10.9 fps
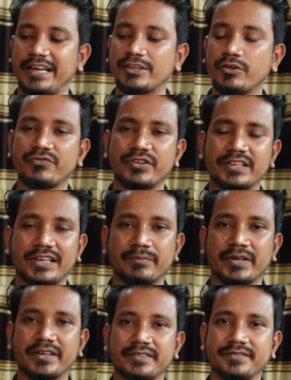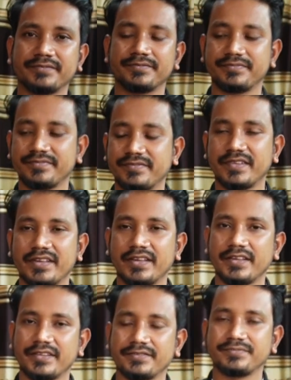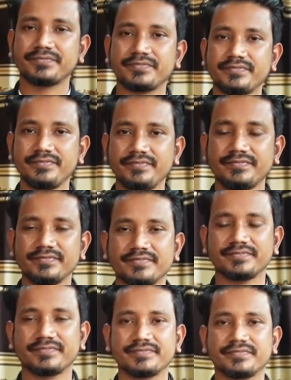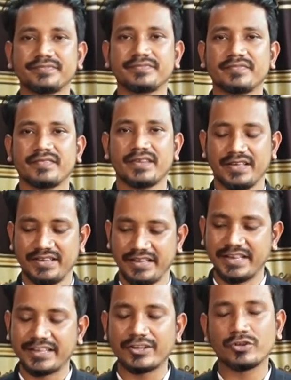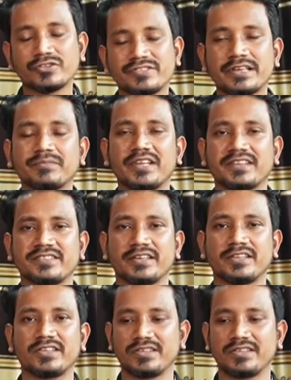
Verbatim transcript: একদম ফ্রি থাকবে বাহ চমৎকার কিন্তু এটা তো সার্ভিস সেম পাচ্ছে আমরা এটা তো সেম থাকছে